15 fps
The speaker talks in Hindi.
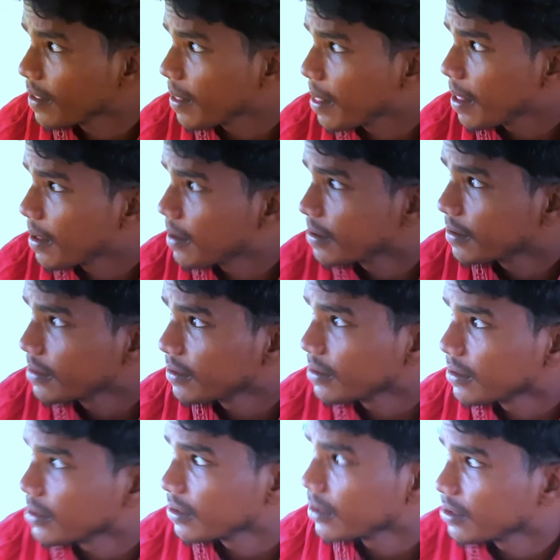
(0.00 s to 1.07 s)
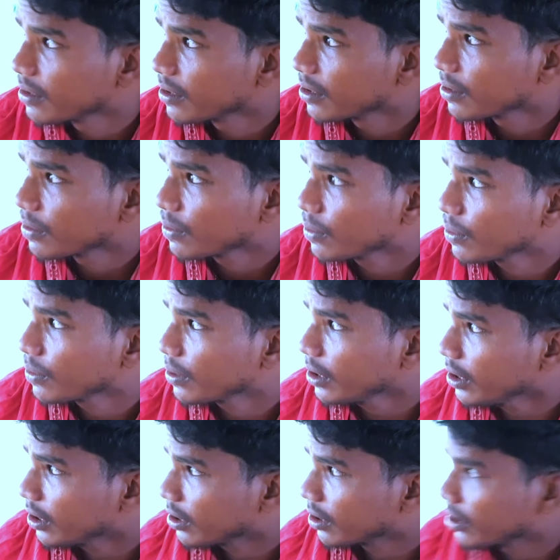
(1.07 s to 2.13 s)
कुंची का गाछ है
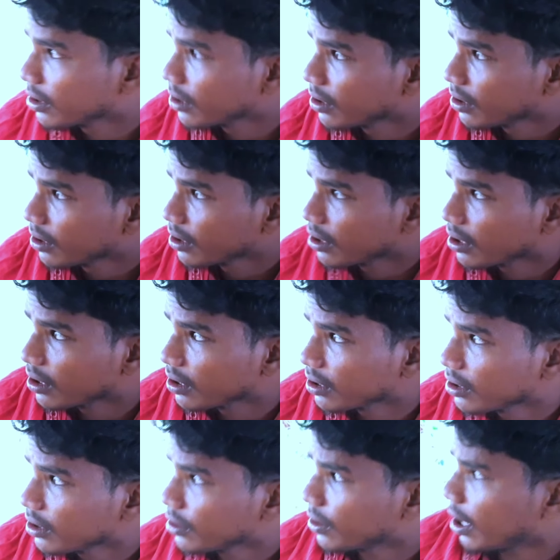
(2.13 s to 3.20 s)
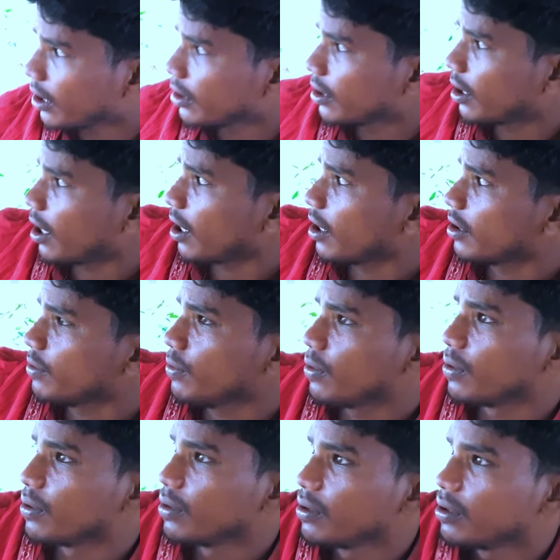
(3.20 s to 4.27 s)
हाँ हाँ
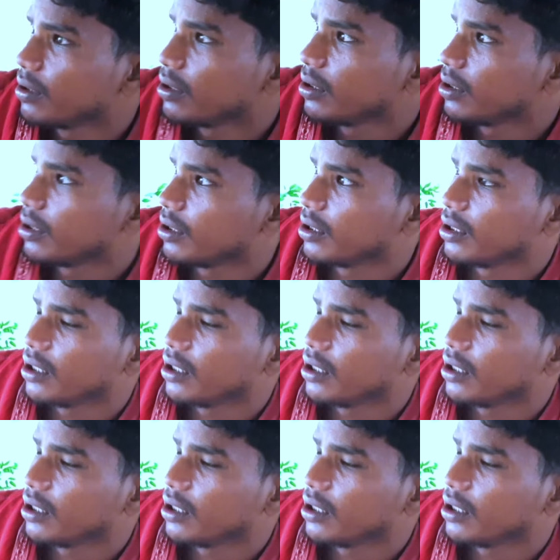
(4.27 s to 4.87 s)
हाँ, हाँ, हाँ।